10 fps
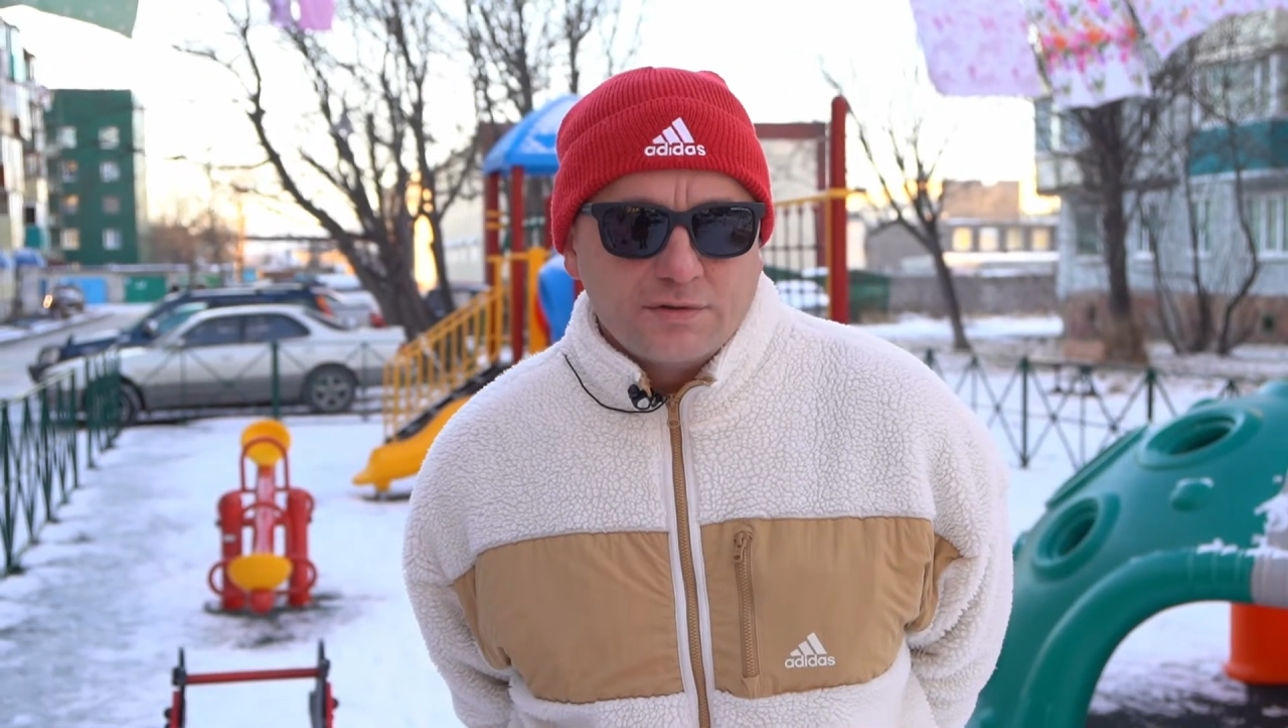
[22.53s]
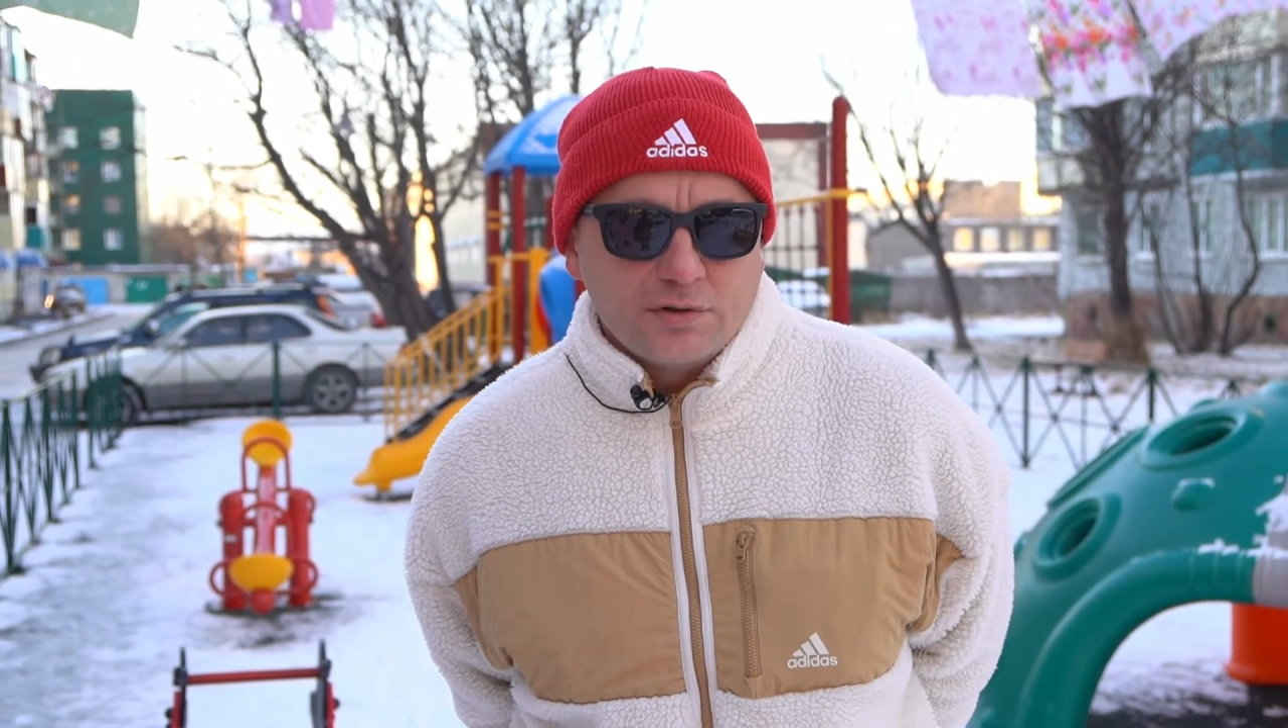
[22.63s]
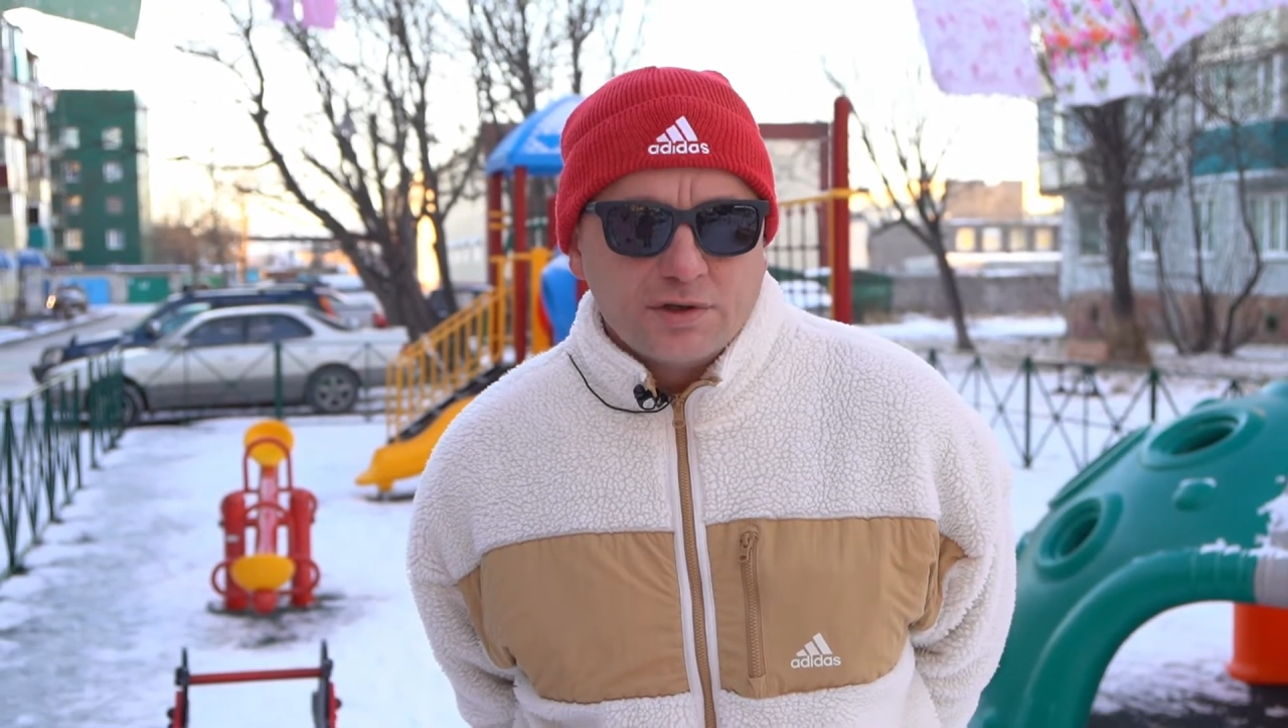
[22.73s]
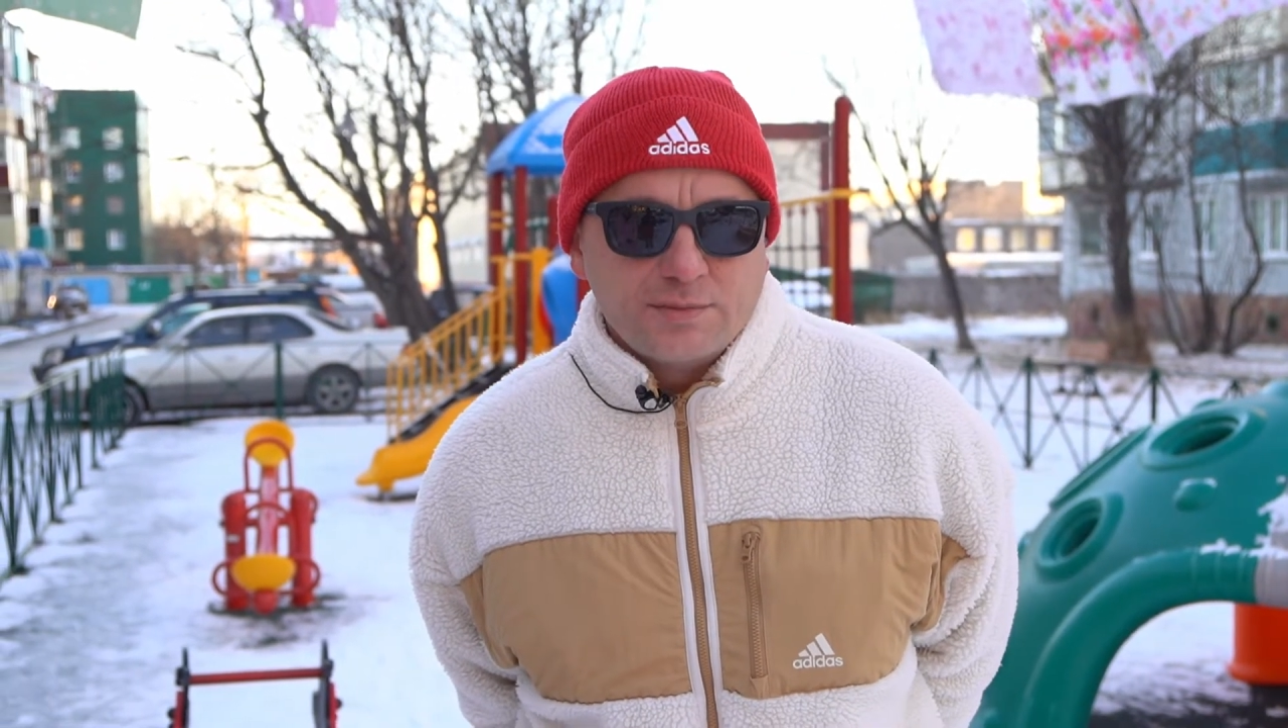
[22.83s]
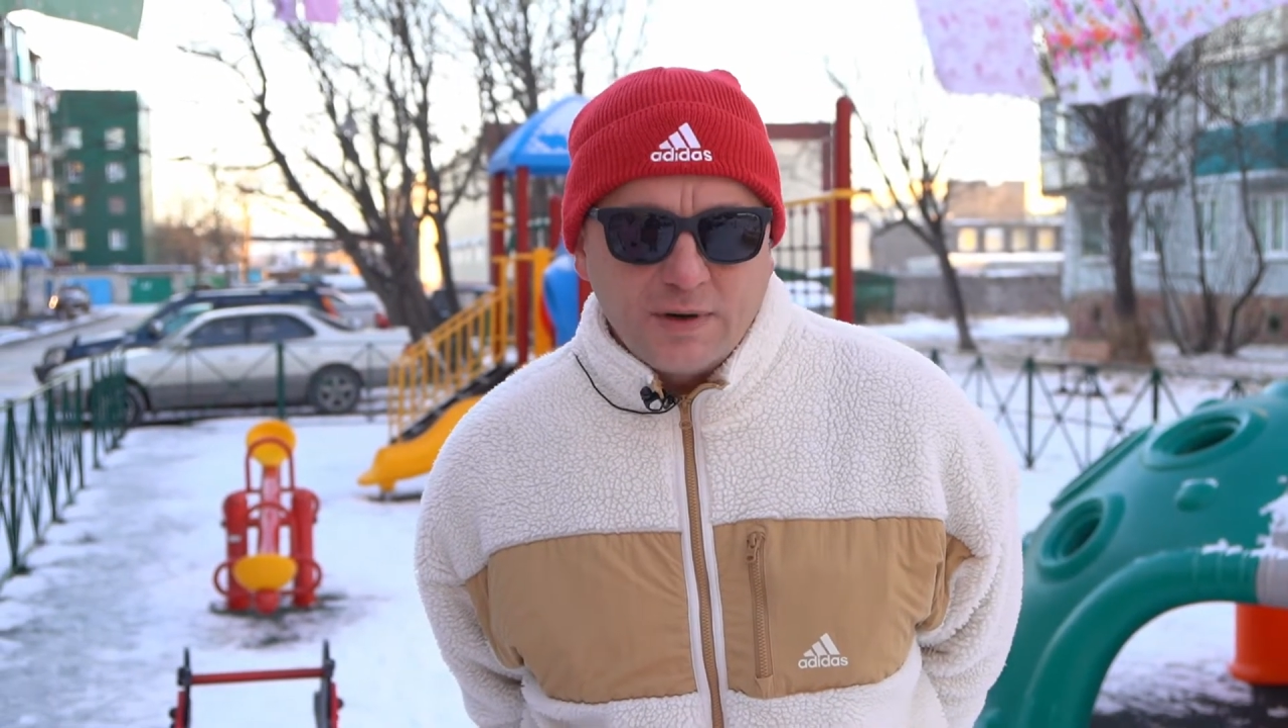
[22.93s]

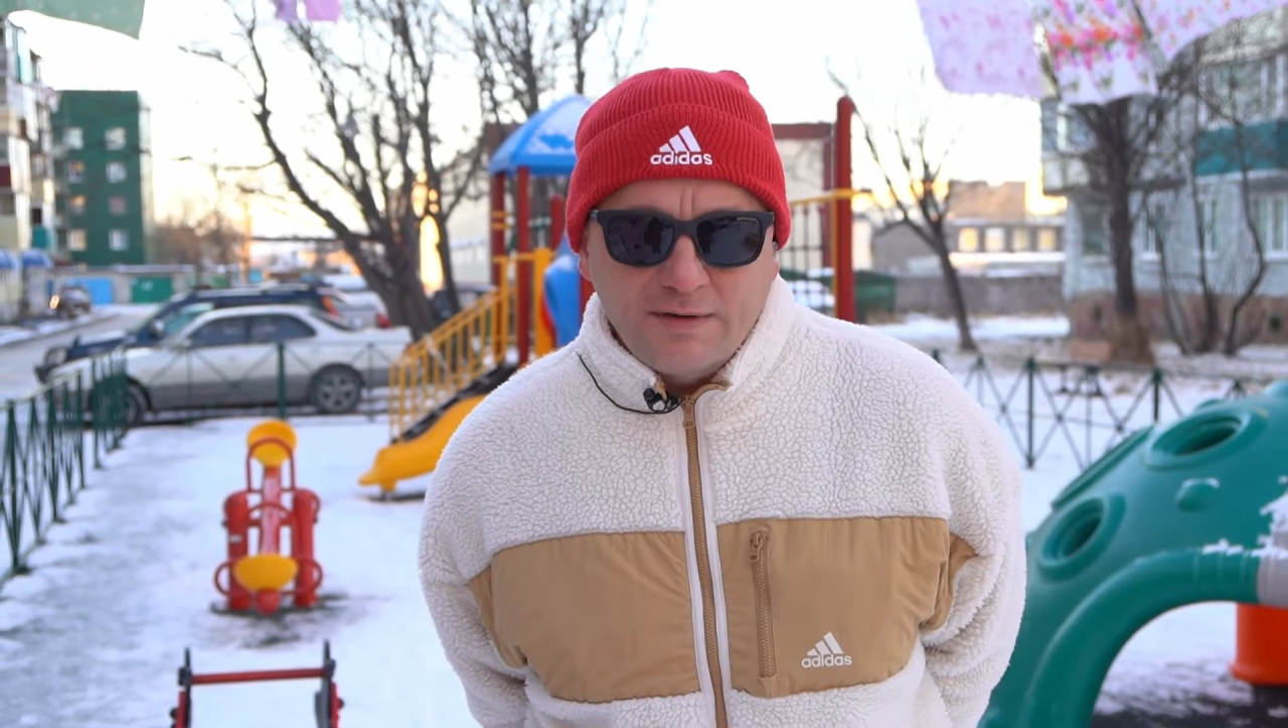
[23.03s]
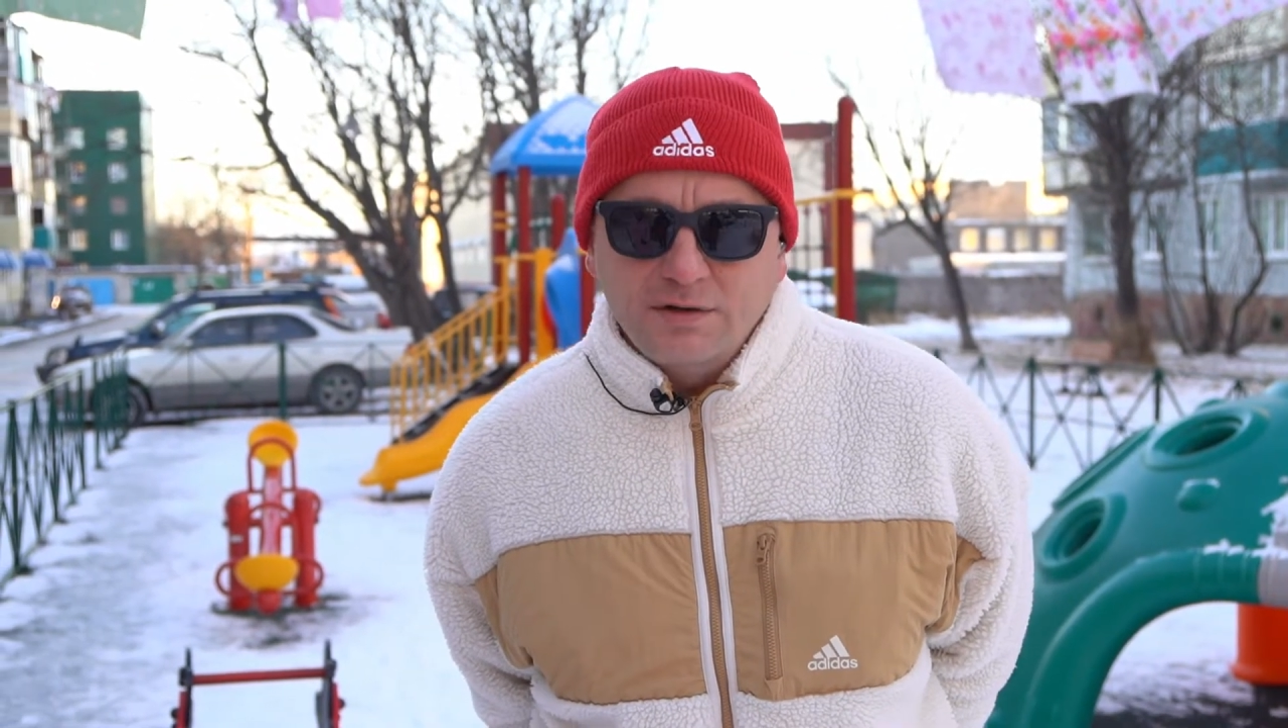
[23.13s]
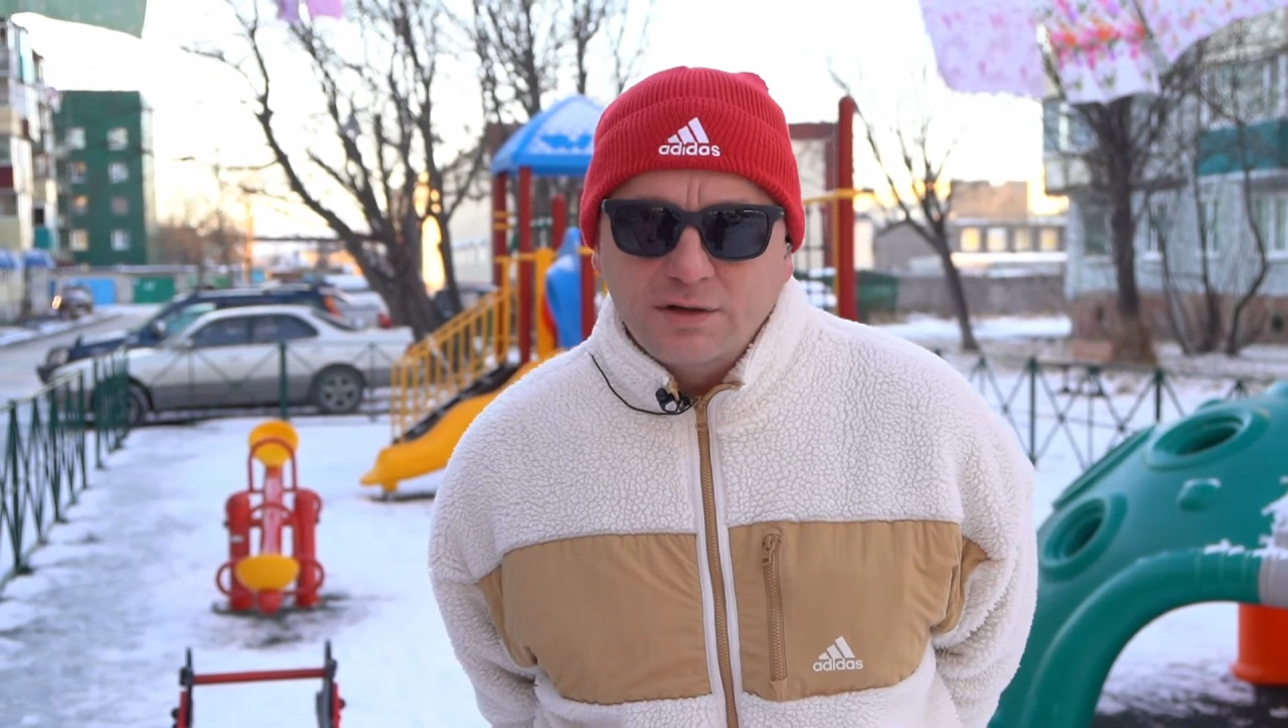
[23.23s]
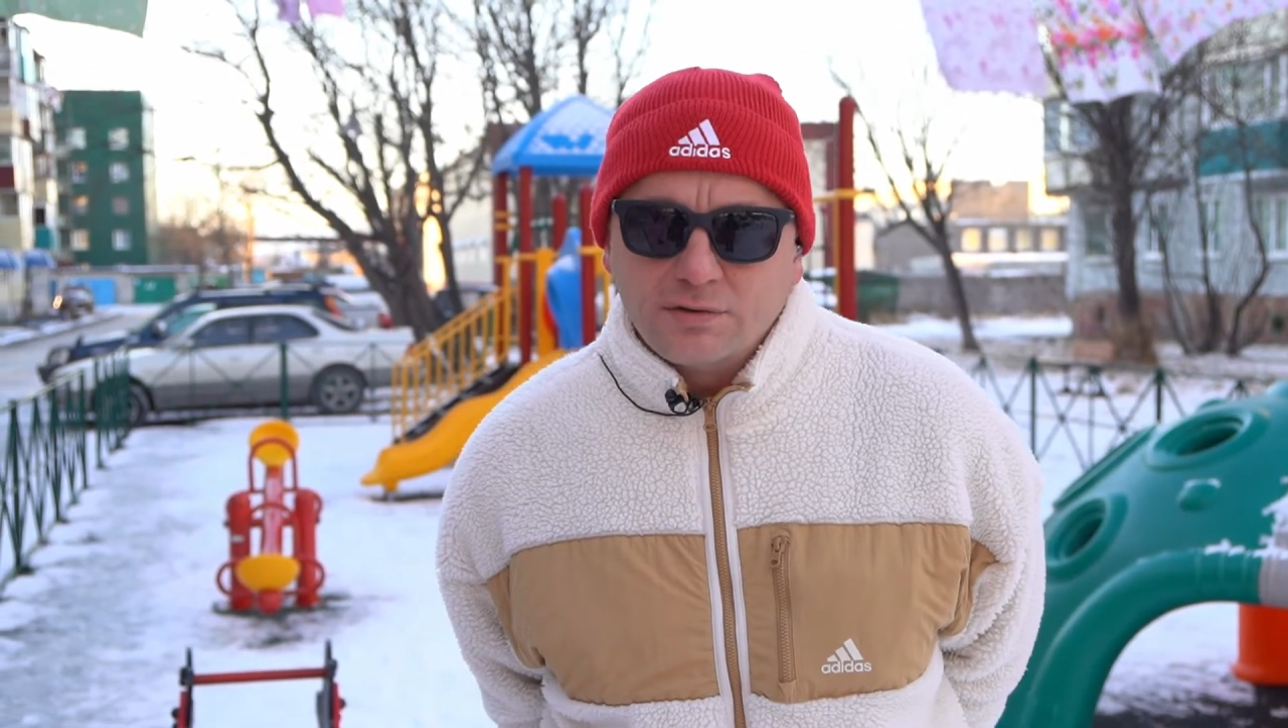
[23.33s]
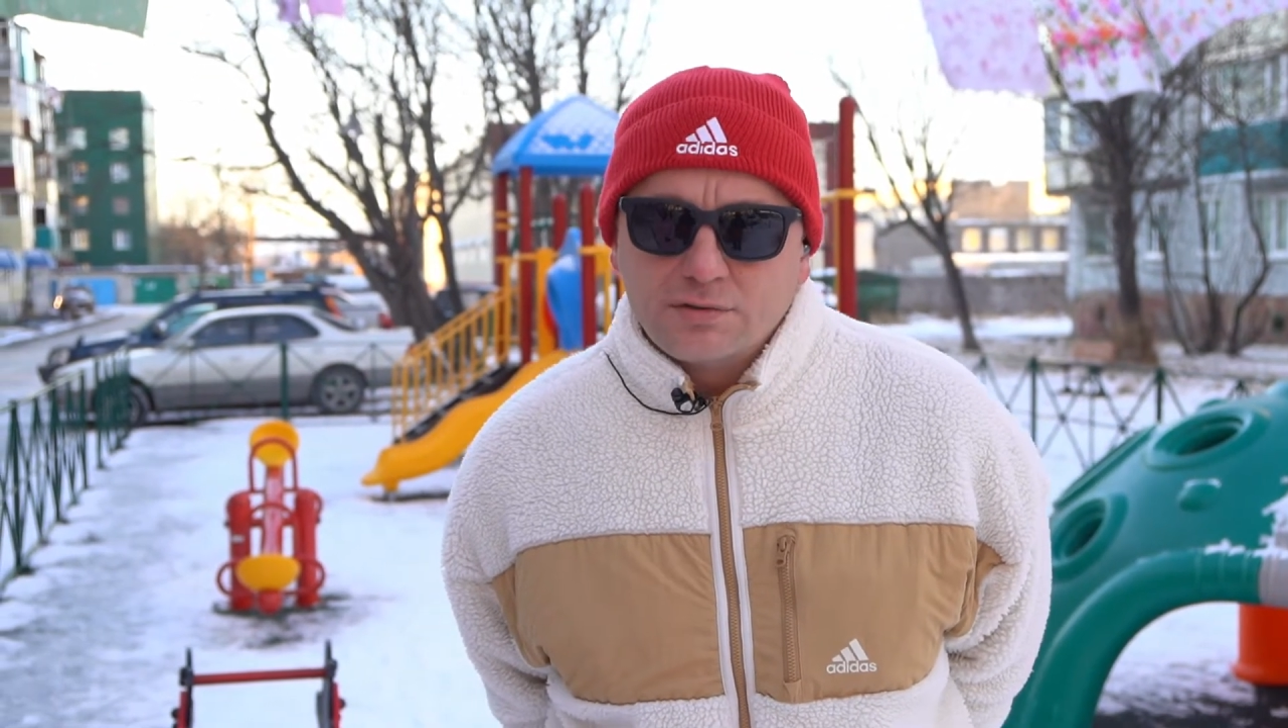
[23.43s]
все исправлено